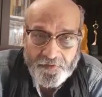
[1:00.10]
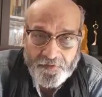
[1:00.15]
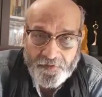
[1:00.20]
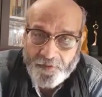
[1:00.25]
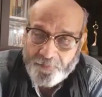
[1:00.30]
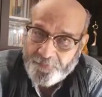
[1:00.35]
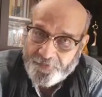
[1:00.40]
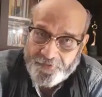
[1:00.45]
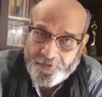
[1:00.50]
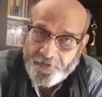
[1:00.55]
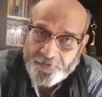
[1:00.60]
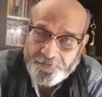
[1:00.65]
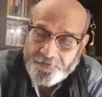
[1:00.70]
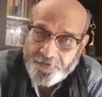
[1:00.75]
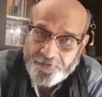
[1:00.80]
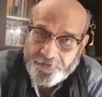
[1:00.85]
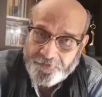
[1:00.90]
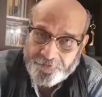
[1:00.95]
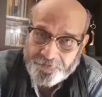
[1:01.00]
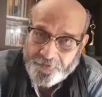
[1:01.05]
हमें याद
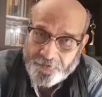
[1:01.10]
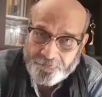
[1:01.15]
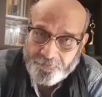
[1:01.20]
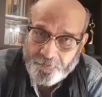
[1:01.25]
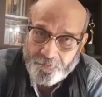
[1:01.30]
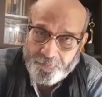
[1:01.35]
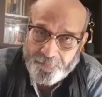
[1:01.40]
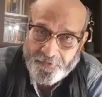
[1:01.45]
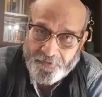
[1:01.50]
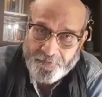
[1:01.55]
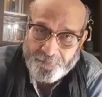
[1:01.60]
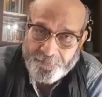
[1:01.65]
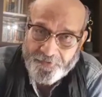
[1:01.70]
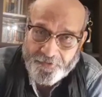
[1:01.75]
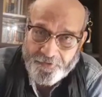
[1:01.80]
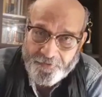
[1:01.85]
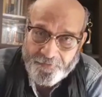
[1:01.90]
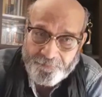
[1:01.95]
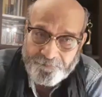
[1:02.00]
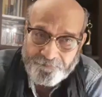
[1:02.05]
है इंटरव्यू में
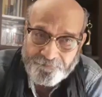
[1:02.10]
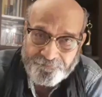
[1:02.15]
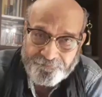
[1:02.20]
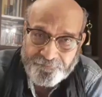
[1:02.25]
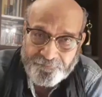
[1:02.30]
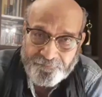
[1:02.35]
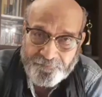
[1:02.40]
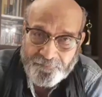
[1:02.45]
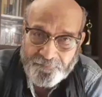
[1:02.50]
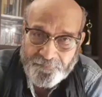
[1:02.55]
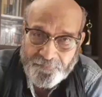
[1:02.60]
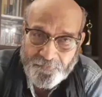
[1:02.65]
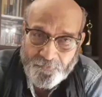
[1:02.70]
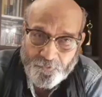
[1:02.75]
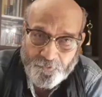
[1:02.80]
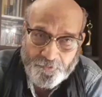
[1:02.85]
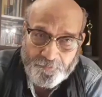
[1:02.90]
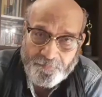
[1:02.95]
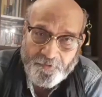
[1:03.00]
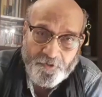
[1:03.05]
हमने
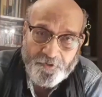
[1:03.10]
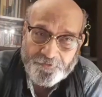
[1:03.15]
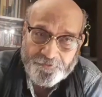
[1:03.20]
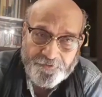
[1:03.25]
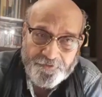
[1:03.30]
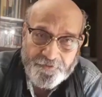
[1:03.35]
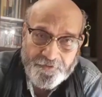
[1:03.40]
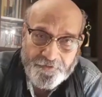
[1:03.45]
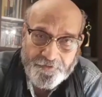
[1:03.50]
कोई बहुत